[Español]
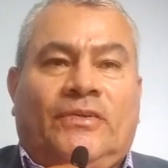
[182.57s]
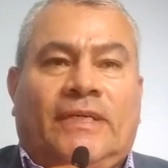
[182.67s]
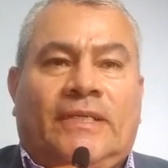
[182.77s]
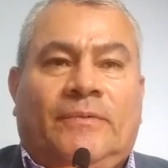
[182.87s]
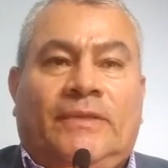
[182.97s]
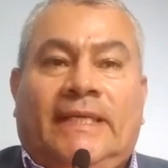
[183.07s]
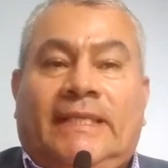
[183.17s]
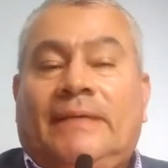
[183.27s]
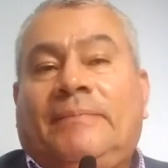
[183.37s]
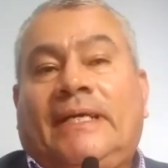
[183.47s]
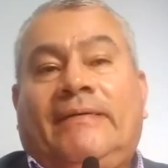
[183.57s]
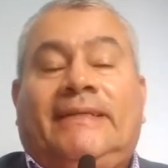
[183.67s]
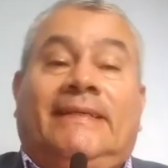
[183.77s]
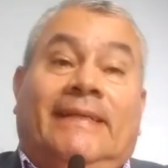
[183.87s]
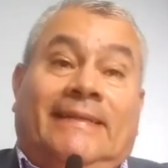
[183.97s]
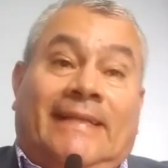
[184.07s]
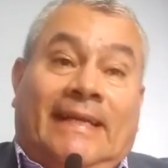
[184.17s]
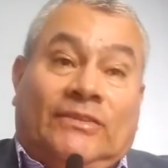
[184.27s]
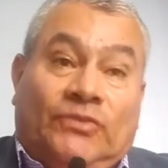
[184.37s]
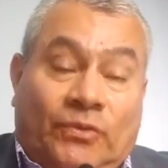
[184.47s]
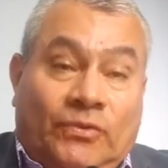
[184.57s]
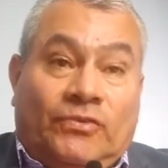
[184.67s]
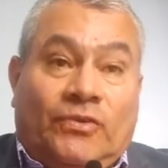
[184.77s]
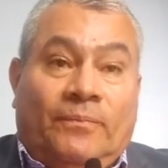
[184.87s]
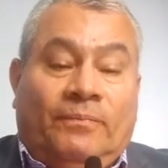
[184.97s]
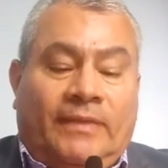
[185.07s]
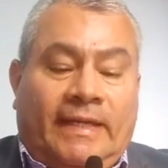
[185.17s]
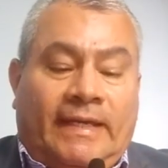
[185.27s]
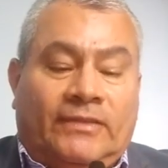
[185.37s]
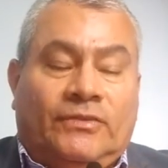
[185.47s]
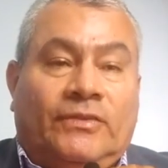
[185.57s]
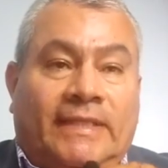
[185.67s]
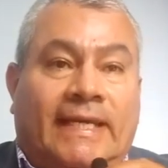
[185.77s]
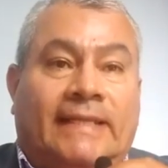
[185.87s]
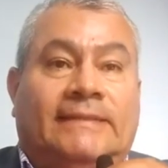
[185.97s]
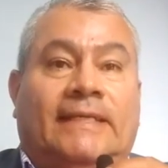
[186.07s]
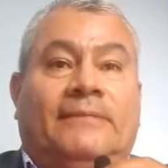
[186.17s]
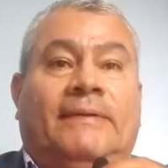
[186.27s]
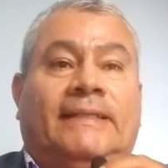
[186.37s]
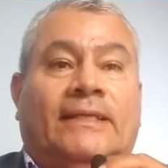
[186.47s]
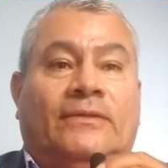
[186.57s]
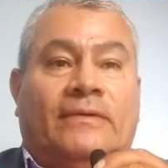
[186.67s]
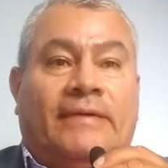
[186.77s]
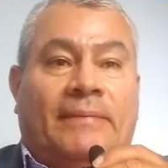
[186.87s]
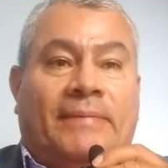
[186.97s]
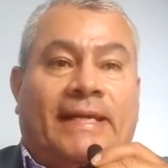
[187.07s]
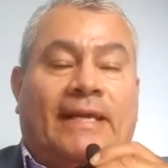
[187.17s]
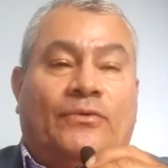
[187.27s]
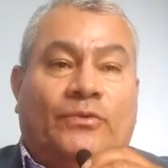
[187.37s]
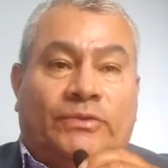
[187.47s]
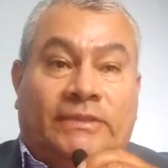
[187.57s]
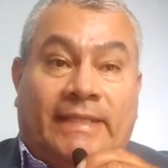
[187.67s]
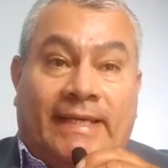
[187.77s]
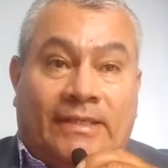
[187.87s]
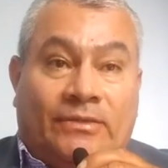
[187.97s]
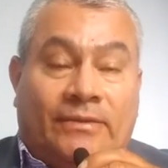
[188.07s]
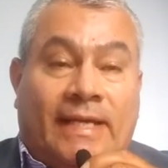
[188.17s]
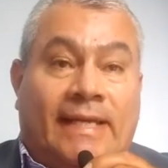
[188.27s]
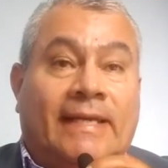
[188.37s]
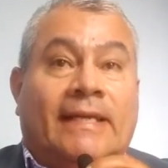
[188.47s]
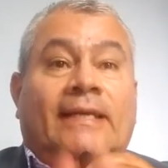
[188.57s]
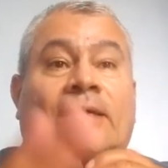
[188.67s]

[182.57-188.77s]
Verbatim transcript: correspondiente para ver si en el transcurso de estos días que faltan todavía para el ajuste electoral,